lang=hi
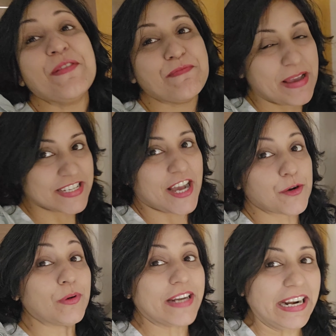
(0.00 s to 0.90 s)
मैं जा रही
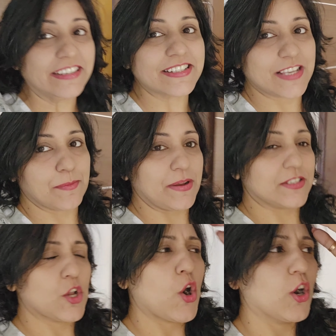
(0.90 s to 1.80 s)
हूँ डेंटिस्ट के
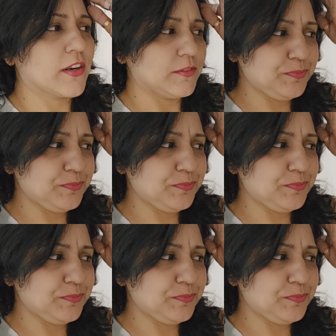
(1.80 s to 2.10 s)
पास और